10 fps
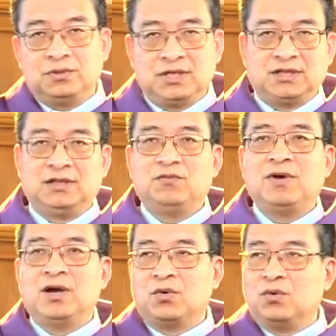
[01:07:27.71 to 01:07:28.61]
的
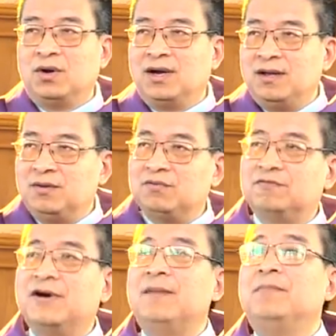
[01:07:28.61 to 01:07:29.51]
万国
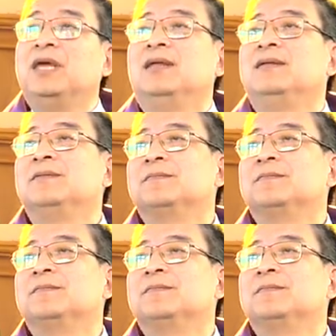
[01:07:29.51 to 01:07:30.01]
万民，